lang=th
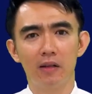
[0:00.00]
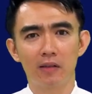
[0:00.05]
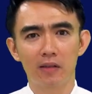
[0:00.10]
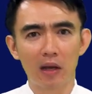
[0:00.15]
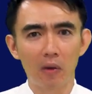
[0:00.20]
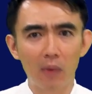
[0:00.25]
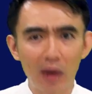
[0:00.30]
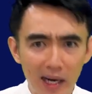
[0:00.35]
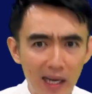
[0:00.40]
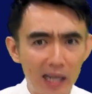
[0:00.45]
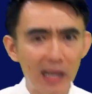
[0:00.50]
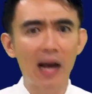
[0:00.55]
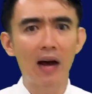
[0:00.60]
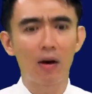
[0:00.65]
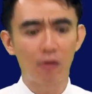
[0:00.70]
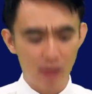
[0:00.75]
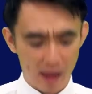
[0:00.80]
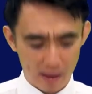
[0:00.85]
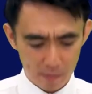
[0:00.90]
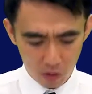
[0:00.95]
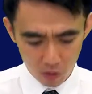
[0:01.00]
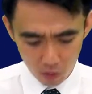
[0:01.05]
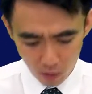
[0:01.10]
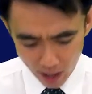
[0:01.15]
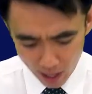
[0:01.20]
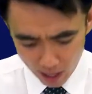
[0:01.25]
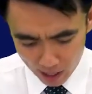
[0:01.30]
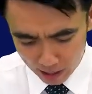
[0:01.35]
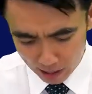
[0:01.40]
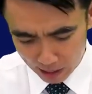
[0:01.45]
แต่ว่าในข่าวสารบอก
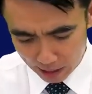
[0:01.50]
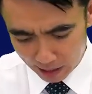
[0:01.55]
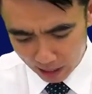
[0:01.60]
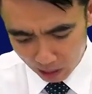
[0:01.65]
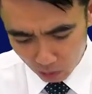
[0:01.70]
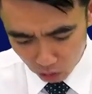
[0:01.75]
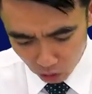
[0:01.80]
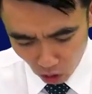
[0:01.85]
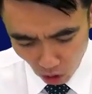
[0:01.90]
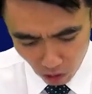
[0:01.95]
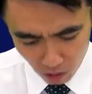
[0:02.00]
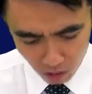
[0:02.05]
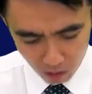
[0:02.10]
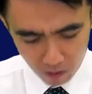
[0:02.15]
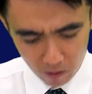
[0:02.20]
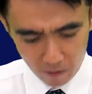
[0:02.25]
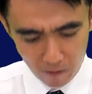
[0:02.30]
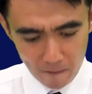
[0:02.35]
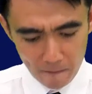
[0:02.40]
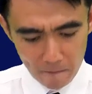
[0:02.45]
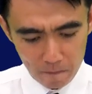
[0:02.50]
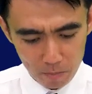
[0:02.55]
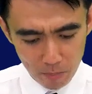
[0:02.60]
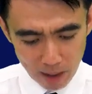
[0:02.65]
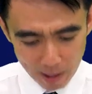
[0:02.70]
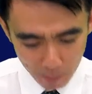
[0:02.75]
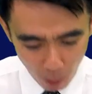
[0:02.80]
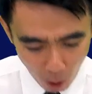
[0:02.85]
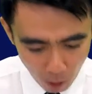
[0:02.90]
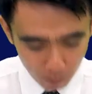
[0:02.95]
ว่าเราต้อง
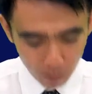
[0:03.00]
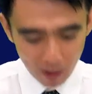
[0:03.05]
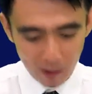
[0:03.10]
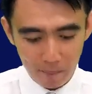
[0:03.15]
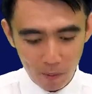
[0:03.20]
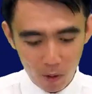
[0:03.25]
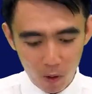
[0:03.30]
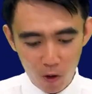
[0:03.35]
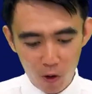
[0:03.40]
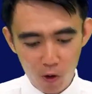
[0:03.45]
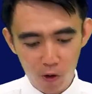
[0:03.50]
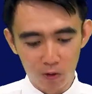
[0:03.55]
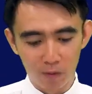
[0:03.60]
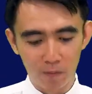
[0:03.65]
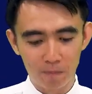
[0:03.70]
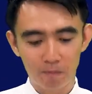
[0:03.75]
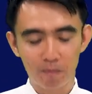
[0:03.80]
มาพบกับพระองค์